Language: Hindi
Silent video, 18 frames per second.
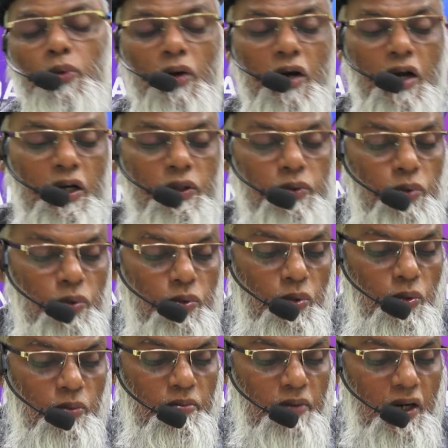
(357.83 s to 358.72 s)

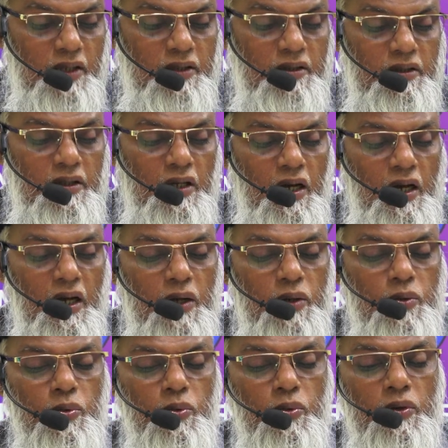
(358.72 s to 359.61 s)
अहदुकुम हत्ता
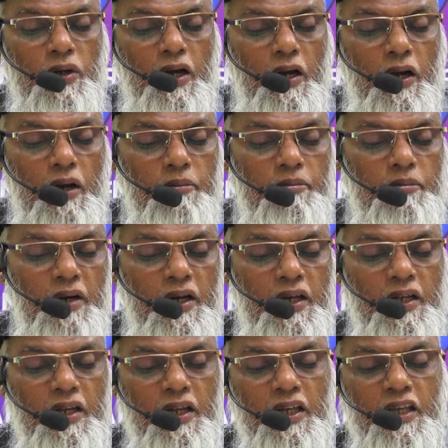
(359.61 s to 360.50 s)
अकून हब्ब
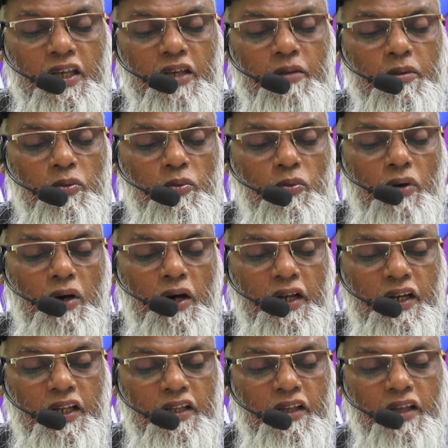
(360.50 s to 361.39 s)
इलैहि मिन
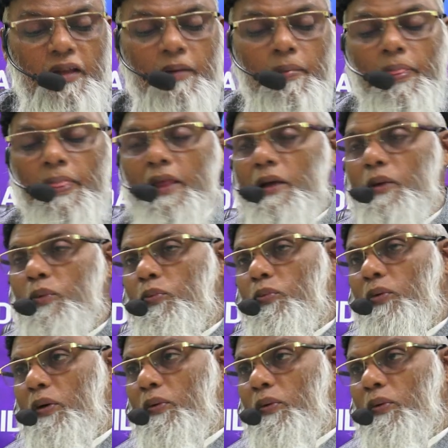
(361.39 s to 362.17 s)
व